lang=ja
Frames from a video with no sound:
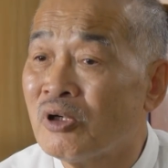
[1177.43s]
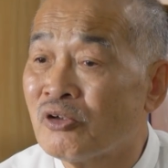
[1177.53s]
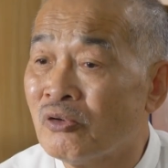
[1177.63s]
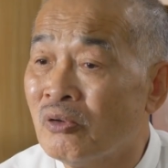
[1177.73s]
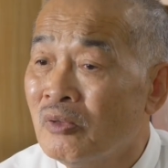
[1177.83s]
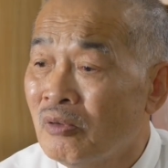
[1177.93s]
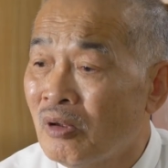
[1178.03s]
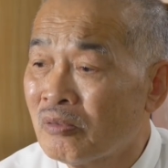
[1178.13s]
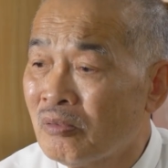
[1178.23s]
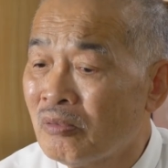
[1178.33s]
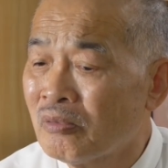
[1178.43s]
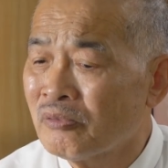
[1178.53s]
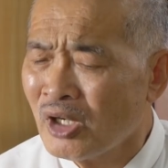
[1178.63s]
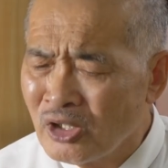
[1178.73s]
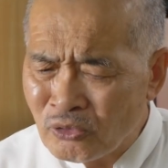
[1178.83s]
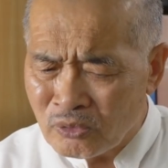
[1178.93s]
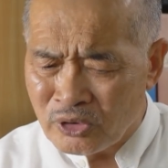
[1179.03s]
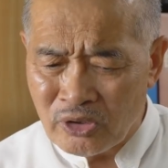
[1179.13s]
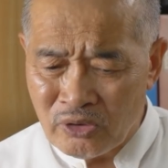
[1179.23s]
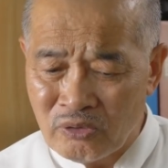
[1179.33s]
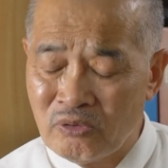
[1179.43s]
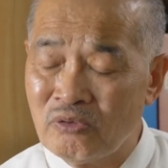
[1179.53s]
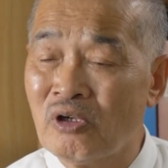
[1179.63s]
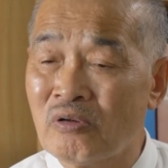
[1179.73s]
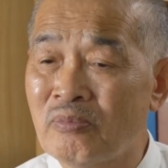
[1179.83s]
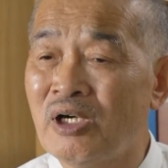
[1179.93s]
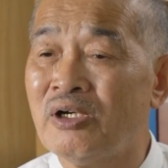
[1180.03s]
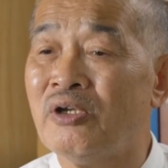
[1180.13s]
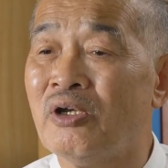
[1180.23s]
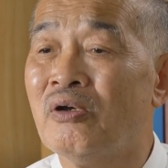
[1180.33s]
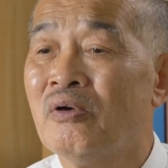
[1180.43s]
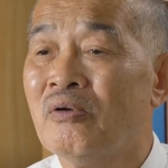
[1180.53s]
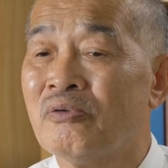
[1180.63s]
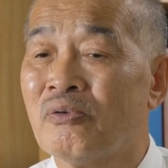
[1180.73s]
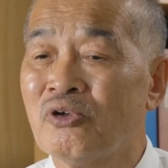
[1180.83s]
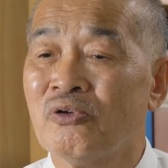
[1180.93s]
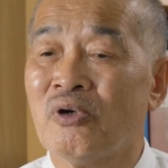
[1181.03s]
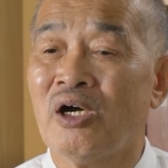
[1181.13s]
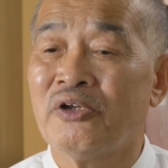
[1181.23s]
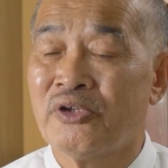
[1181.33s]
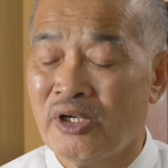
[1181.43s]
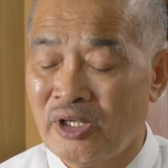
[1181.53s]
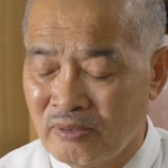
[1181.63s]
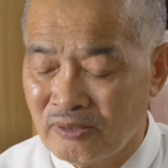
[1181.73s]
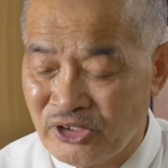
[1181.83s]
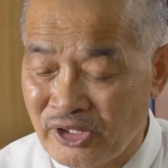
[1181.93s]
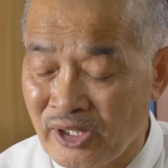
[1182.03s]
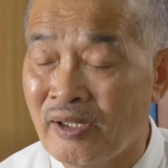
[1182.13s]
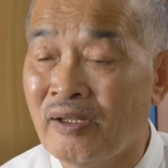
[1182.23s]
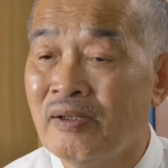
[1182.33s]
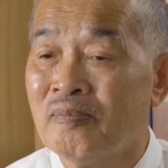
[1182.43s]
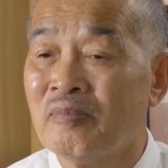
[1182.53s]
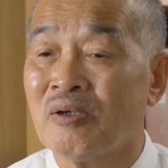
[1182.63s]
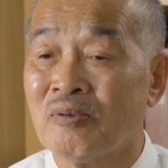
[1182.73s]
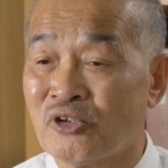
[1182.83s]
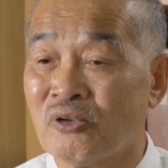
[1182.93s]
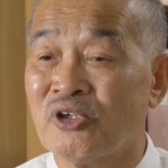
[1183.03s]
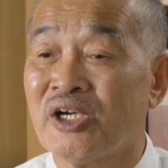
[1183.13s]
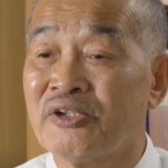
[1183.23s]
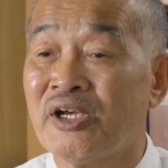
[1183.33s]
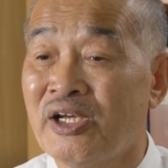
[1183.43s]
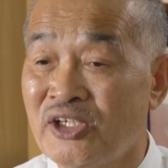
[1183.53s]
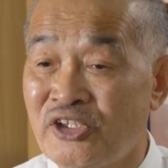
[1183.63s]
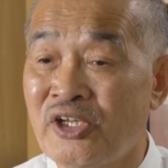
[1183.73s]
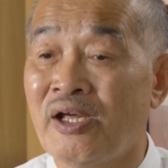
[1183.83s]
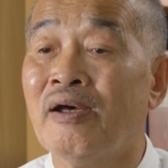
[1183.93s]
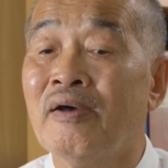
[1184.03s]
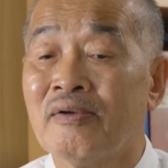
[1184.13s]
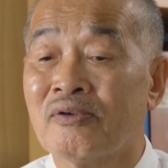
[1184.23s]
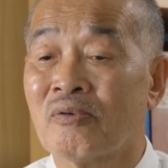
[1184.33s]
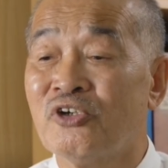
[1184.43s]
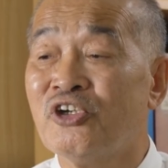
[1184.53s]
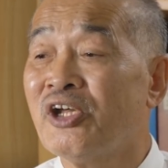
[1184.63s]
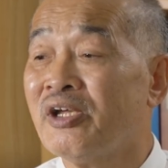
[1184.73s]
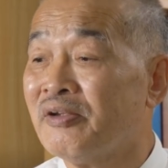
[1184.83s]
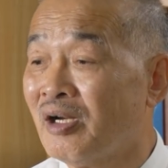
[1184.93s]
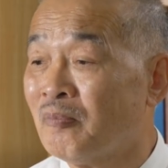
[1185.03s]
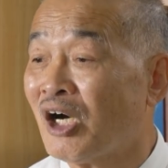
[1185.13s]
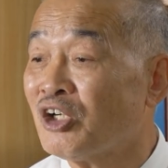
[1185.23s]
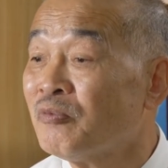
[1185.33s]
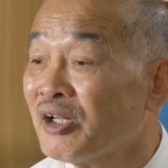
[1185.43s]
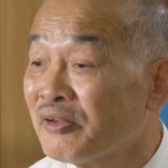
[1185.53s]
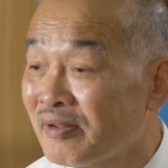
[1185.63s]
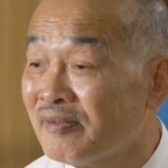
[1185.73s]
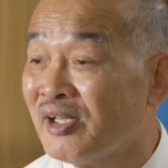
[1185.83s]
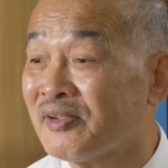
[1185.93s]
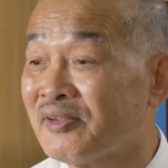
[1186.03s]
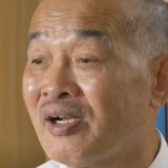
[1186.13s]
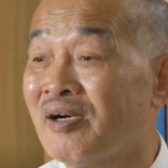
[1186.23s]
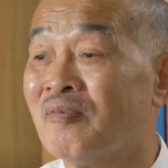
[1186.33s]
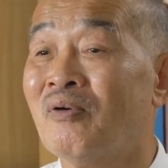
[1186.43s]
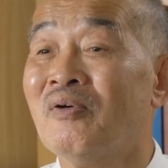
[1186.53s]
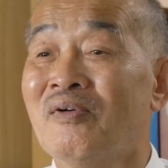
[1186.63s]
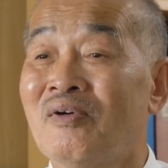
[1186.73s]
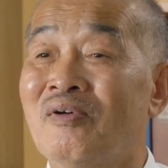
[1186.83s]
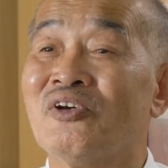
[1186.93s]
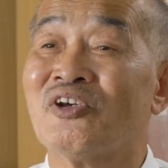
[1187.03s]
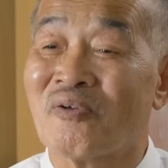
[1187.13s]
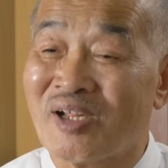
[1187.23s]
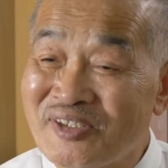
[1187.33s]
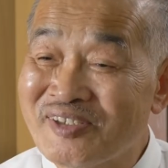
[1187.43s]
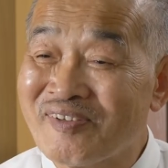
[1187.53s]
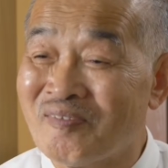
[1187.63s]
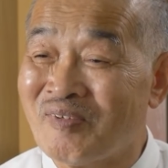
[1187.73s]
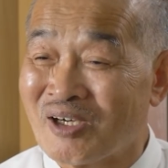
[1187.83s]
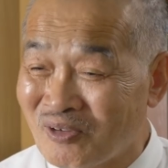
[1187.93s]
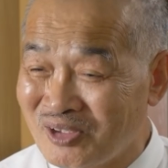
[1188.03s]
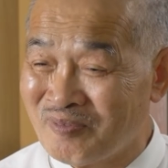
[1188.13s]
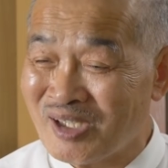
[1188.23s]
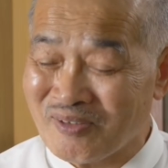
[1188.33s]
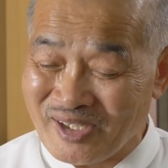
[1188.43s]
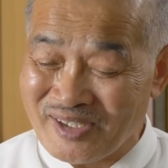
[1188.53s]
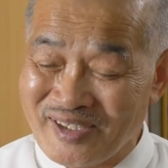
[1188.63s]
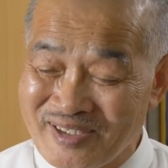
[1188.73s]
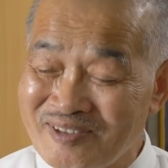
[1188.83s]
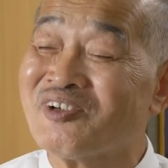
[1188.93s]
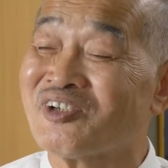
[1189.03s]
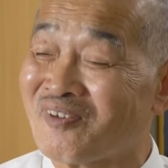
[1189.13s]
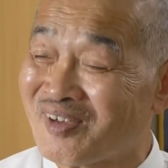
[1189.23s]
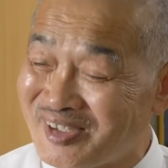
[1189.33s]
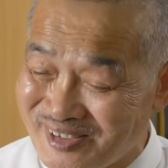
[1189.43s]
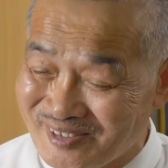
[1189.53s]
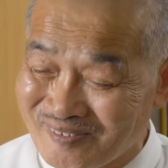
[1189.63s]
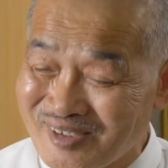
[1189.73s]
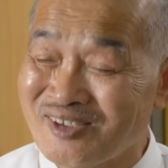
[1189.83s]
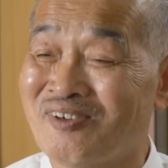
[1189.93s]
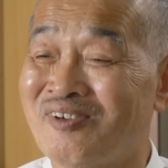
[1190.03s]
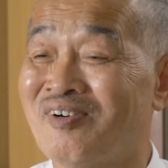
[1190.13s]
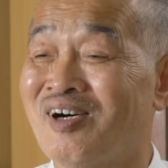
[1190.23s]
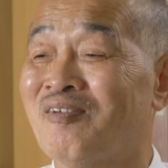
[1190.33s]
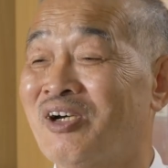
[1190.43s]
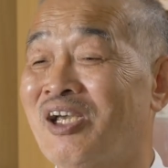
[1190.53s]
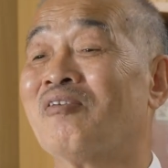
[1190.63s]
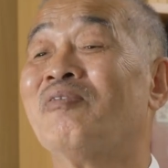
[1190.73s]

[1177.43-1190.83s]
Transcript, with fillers: います。あの体操にやる前に道場入って礼をして、まあ、掃除やって礼してその時点でもう始まってるんやったらもうストレッチと、まあ、こう今の現代でいうストレッチとかそういうのはもうや